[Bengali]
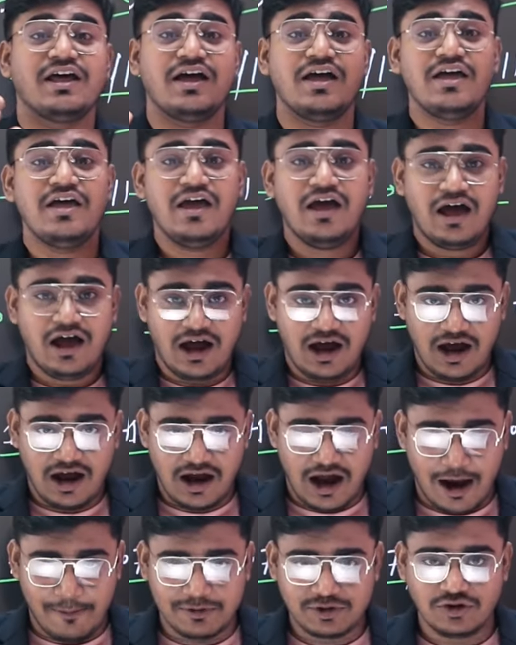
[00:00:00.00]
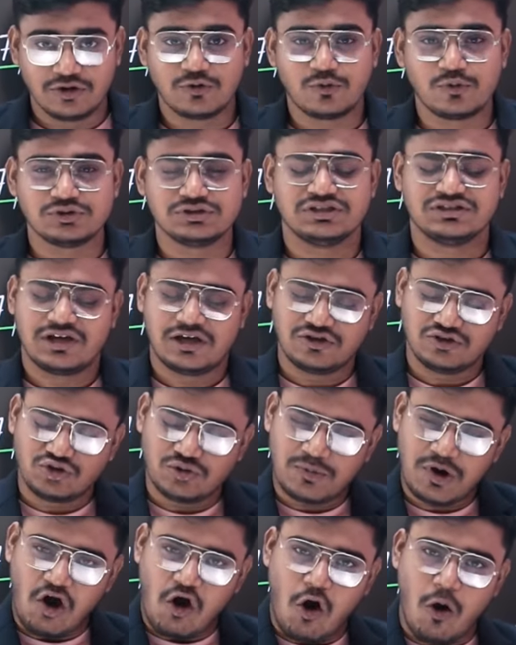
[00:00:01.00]
যারা আবেদন করতে চাইছো
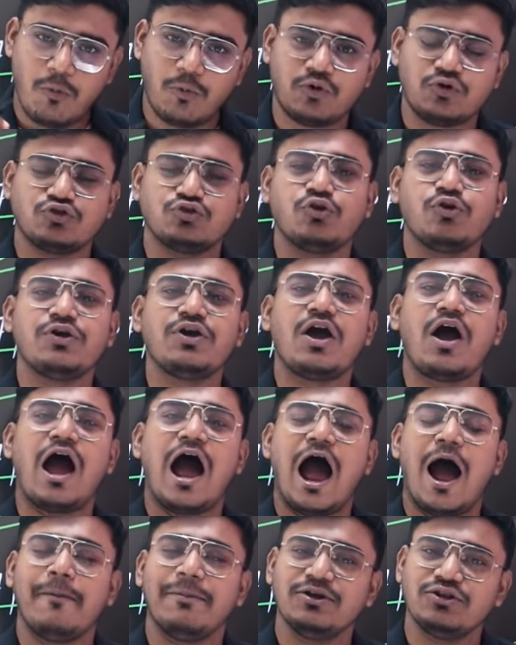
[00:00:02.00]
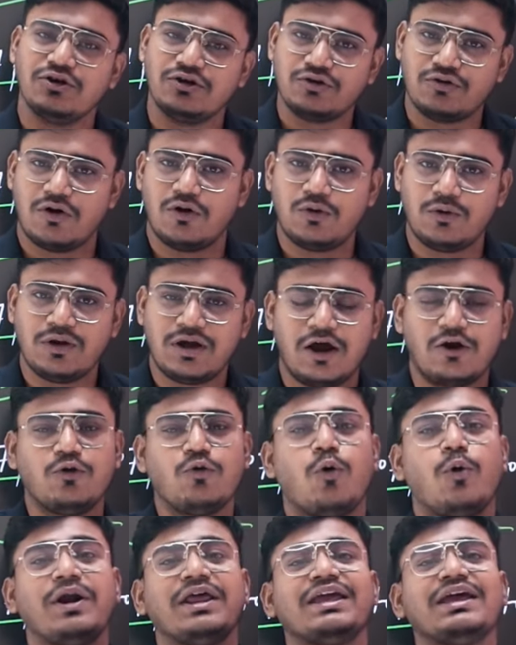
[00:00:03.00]
তোমরা অবশ্যই আবেদন করো কারণ
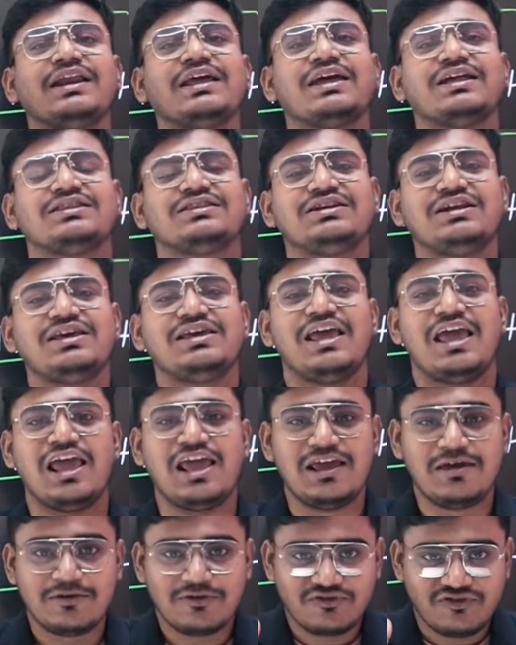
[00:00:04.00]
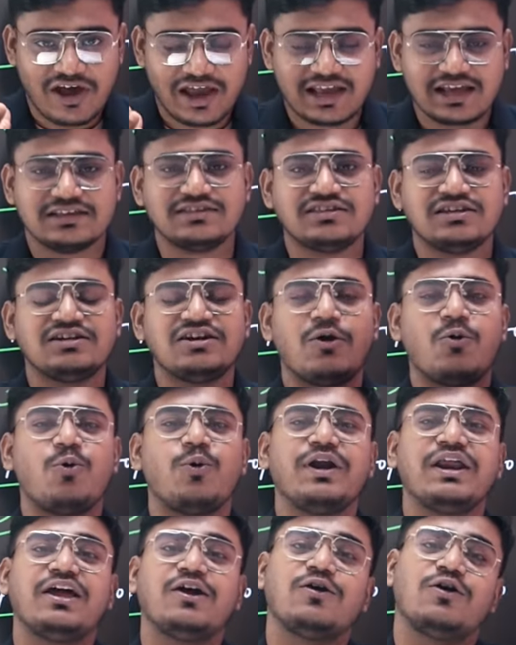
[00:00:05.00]
অনেকের ক্ষেত্রে এই ভ্যাকেন্সিটা
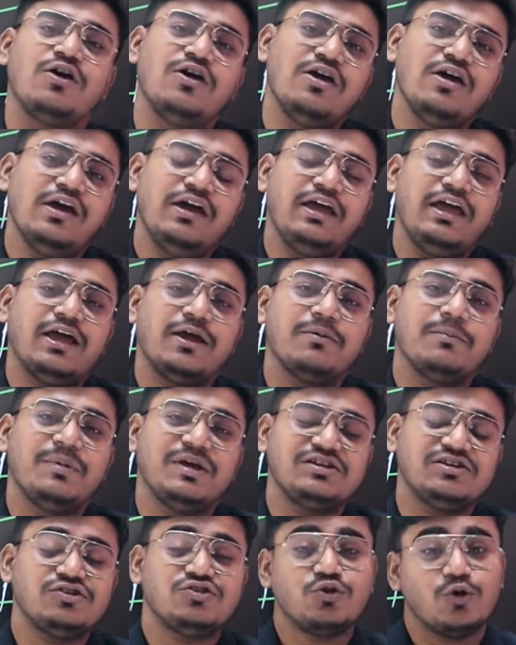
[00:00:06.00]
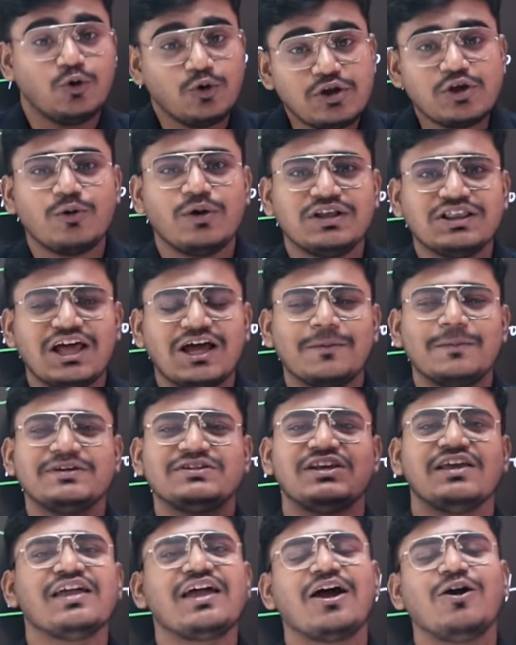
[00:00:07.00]
অনেক বেশি জরুরি হয়ে থাকবে
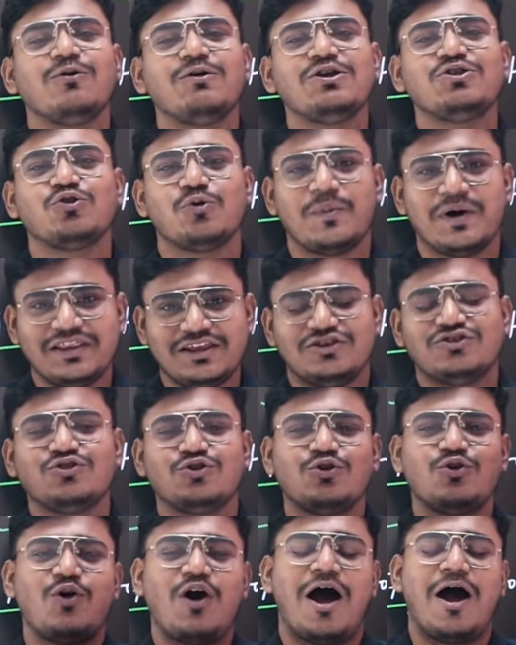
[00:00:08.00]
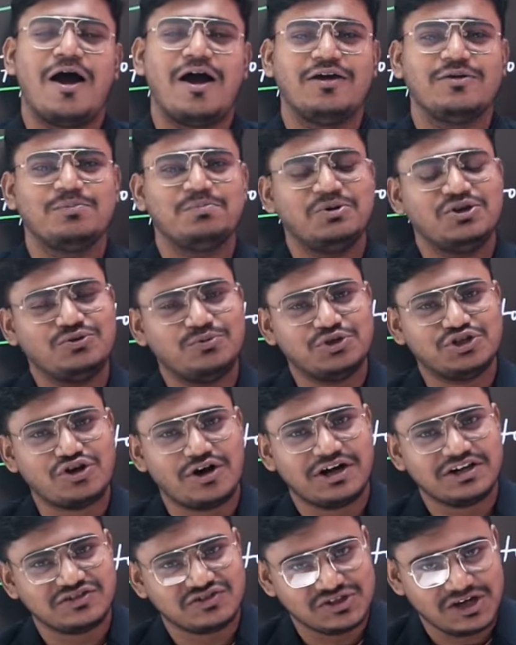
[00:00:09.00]
সেই কারণেই তোমাদের জন্য
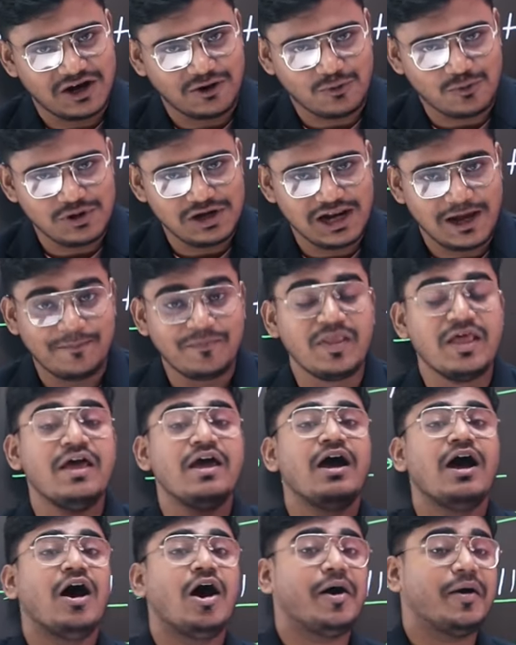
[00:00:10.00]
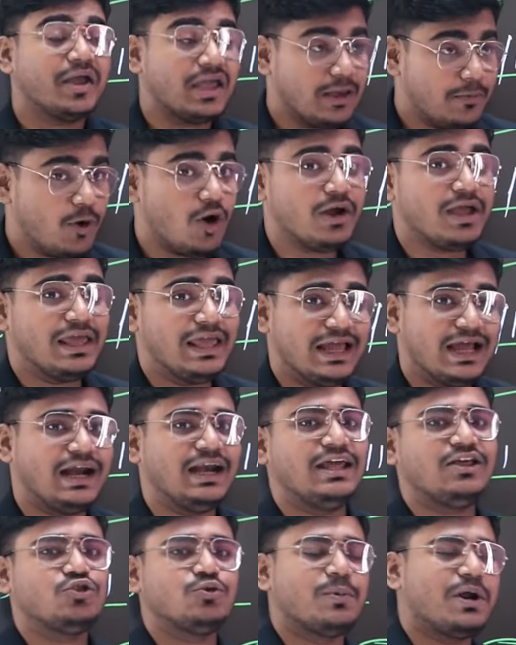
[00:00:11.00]
বিষয়টা শেয়ার করলাম এবং
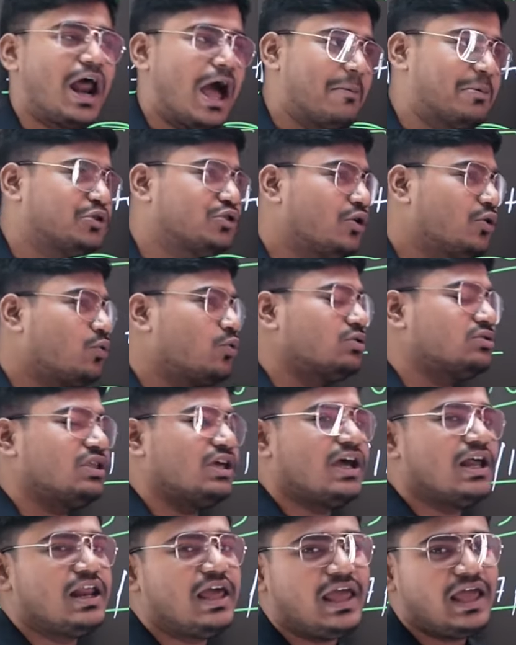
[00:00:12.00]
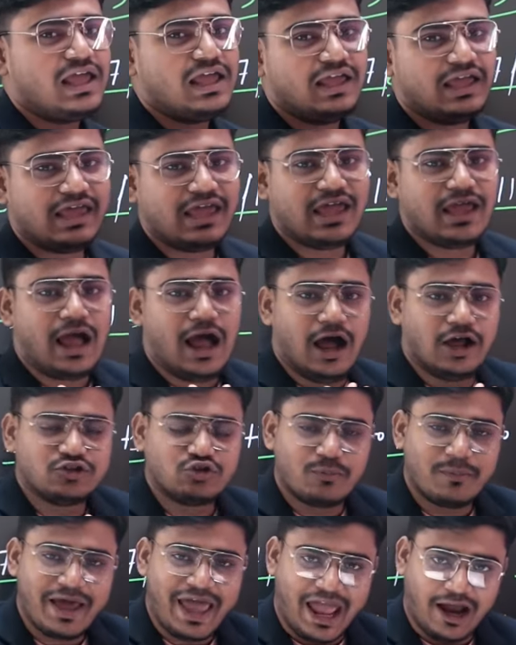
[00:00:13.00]
এখানে তোমার আবেদন করতে গেলে এ
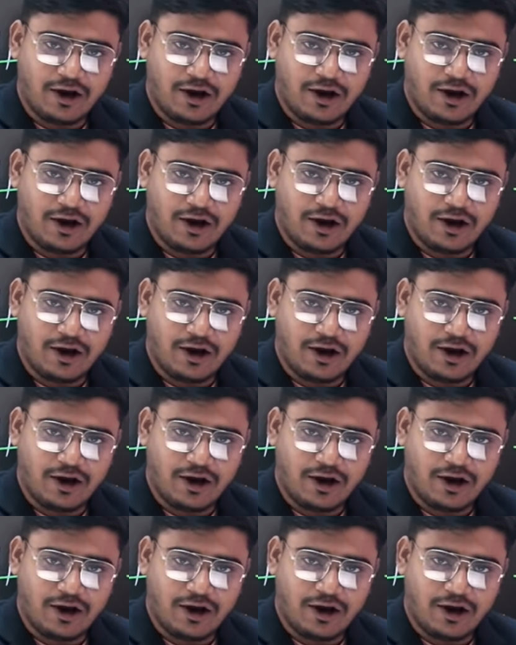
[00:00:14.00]
তোমরা